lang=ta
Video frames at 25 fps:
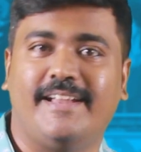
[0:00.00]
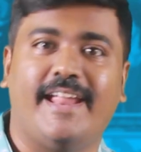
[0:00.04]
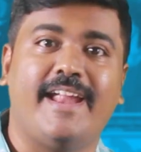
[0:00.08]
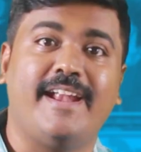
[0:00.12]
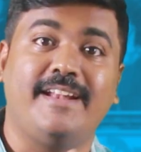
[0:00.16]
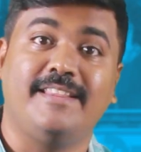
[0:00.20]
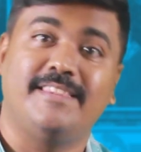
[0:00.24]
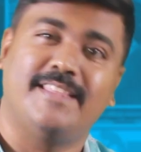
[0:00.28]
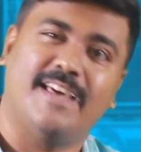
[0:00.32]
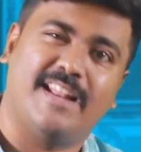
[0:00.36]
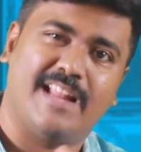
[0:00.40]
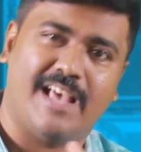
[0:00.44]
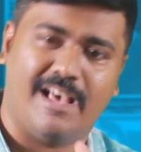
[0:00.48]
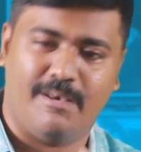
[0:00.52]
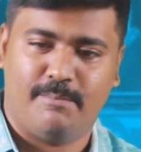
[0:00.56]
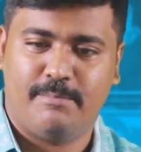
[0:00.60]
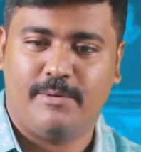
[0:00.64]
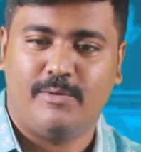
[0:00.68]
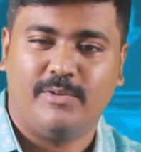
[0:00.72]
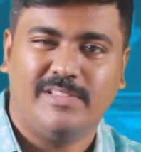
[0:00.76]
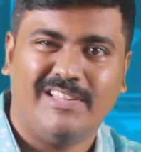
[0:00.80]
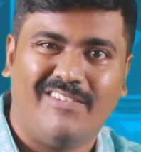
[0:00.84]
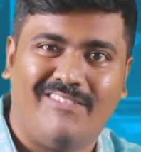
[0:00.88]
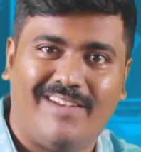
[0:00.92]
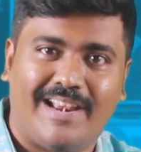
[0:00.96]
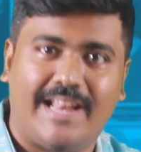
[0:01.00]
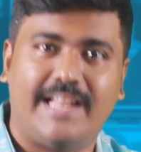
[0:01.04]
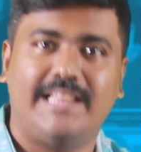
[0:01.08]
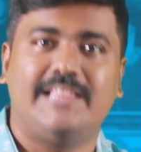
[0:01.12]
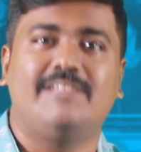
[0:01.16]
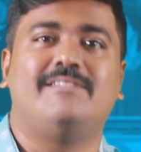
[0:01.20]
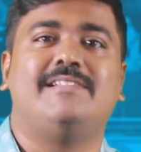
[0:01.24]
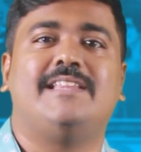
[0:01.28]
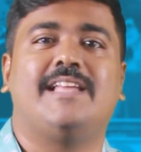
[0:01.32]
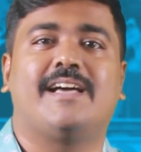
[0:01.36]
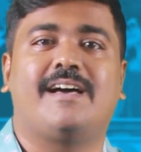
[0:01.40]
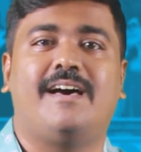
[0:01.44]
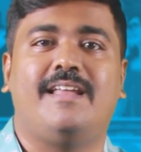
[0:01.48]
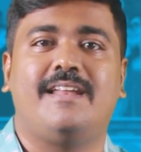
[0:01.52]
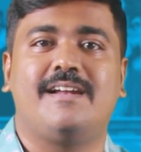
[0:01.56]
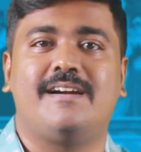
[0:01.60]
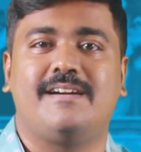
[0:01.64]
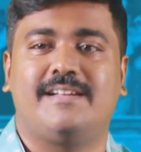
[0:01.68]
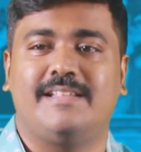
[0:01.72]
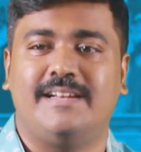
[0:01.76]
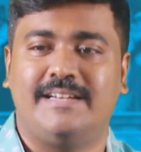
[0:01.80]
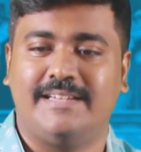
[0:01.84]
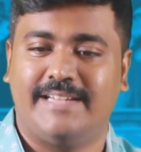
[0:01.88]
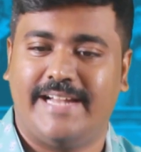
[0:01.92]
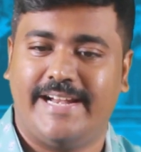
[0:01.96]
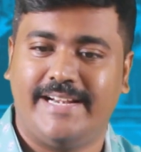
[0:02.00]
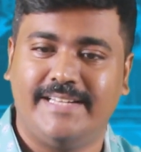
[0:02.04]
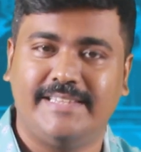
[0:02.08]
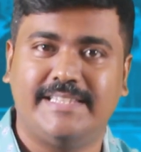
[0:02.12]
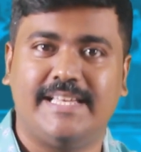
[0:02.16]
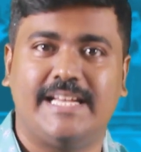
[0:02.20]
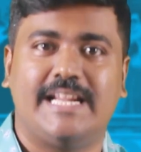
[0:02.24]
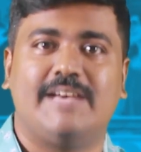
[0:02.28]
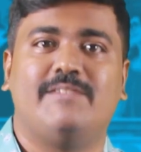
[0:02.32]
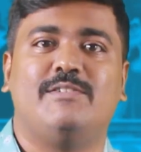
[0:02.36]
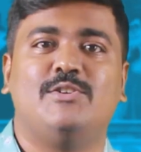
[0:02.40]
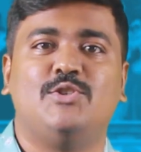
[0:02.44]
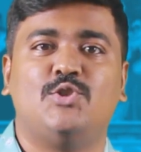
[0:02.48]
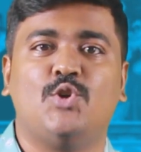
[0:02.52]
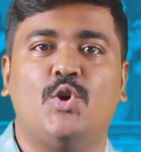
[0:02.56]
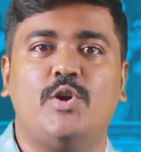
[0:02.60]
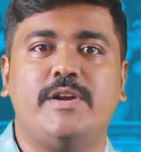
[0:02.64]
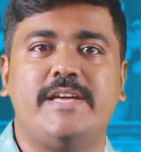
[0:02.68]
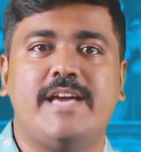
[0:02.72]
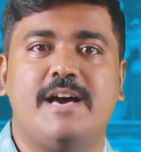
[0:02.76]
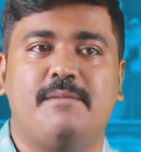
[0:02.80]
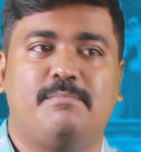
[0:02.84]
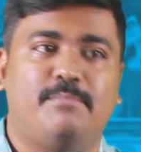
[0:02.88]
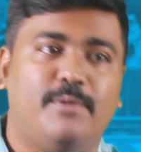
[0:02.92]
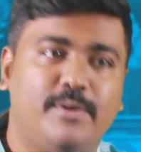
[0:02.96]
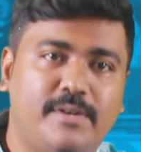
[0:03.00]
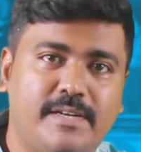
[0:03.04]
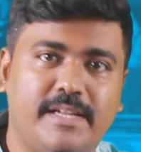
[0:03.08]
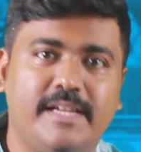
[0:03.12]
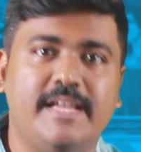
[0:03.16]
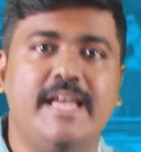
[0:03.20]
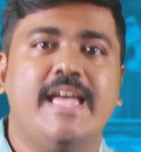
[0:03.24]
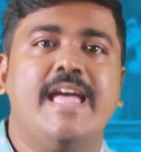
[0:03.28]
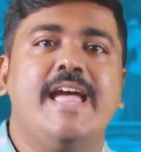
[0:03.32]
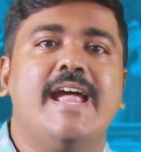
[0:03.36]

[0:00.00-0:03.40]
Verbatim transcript: நயன்தாரா அப்போ வந்து வளர்ந்து வந்த காலகட்டத்தில் நயன்தாராவை ஜோடியாக போட்டு